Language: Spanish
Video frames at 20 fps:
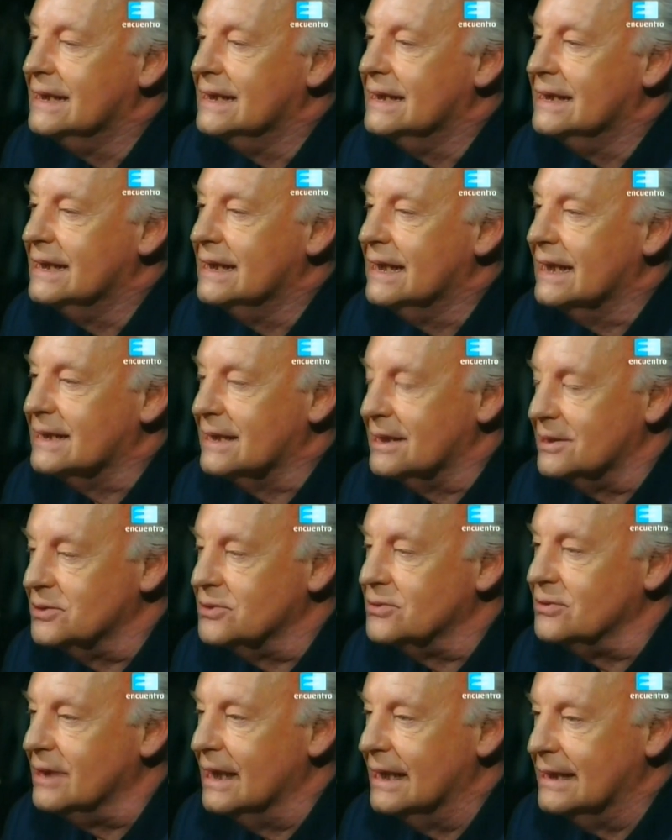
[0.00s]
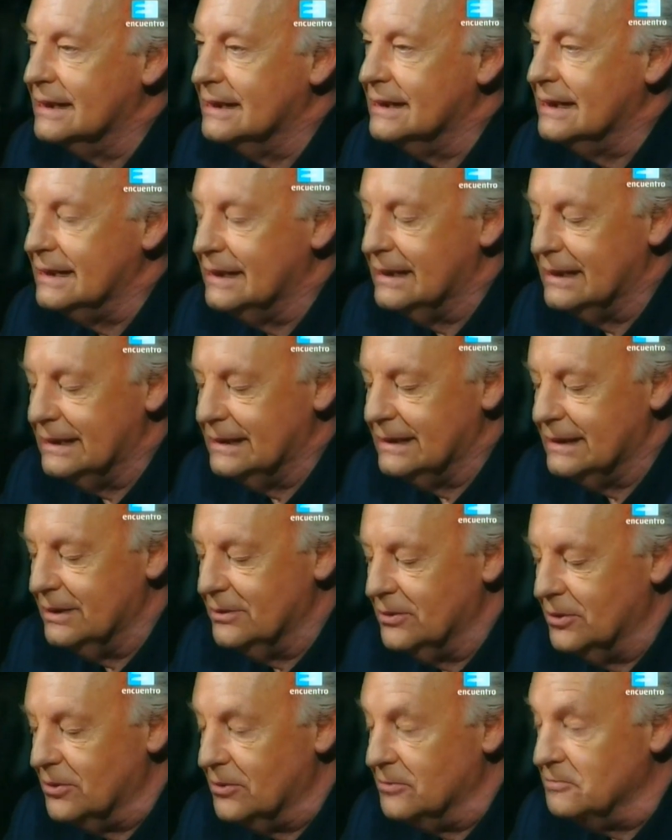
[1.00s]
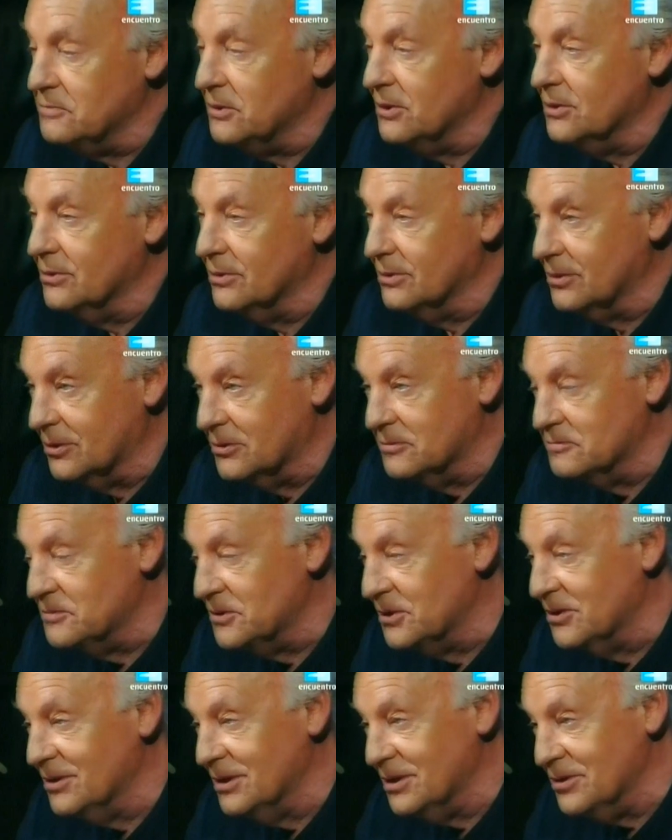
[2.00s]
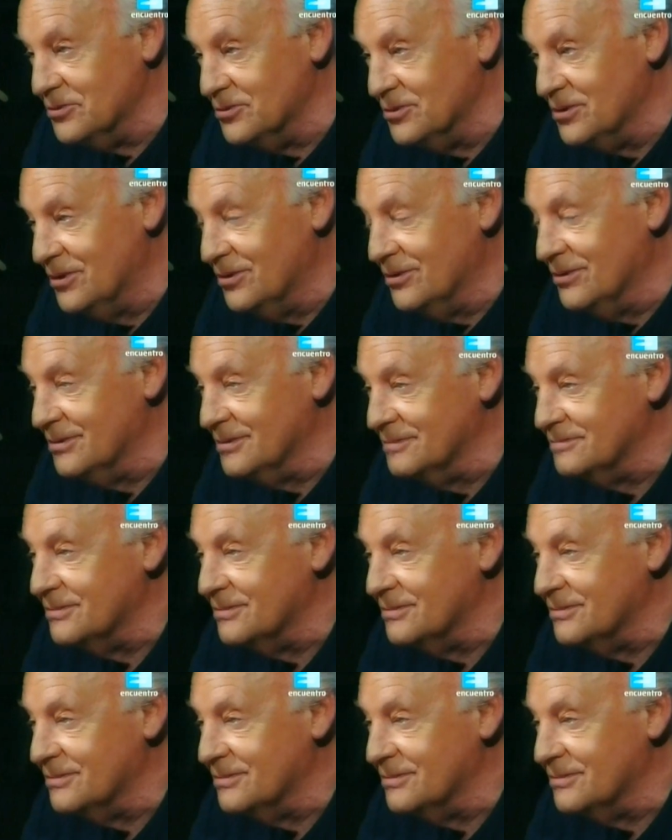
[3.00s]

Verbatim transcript: la censura se, los rompió, rompió el dibujo,